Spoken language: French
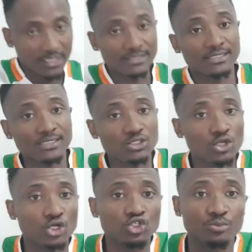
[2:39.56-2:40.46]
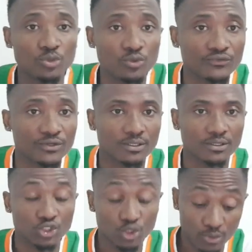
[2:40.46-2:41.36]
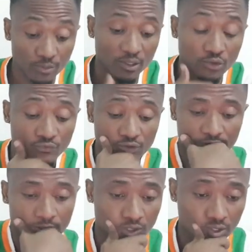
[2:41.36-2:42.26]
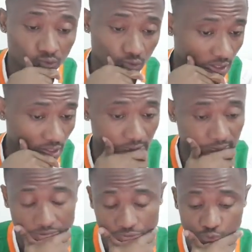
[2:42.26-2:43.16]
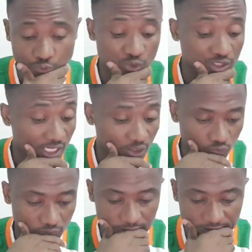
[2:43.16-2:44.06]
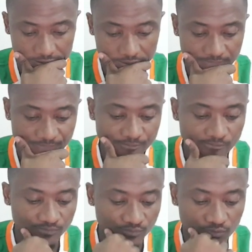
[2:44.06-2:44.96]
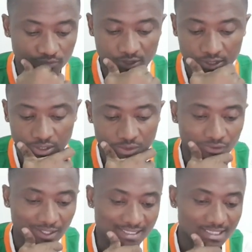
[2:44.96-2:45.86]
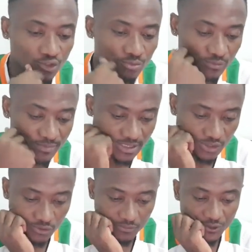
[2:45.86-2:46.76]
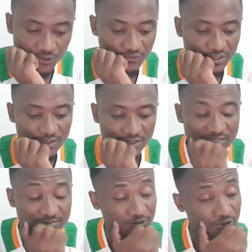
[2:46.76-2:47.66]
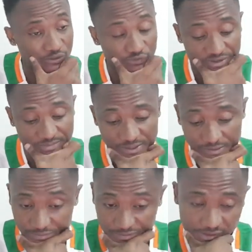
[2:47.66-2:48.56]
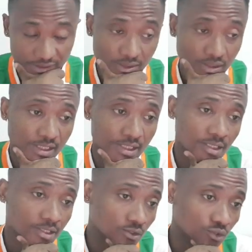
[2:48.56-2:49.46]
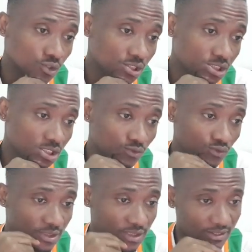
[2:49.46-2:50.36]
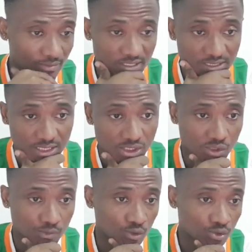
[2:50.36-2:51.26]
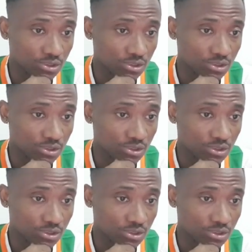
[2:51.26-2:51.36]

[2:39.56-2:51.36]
Mais nous sommes en direct parce que nous voulions que la nation entière, tous les Ivoiriens, soient témoins du retour de nos soldats.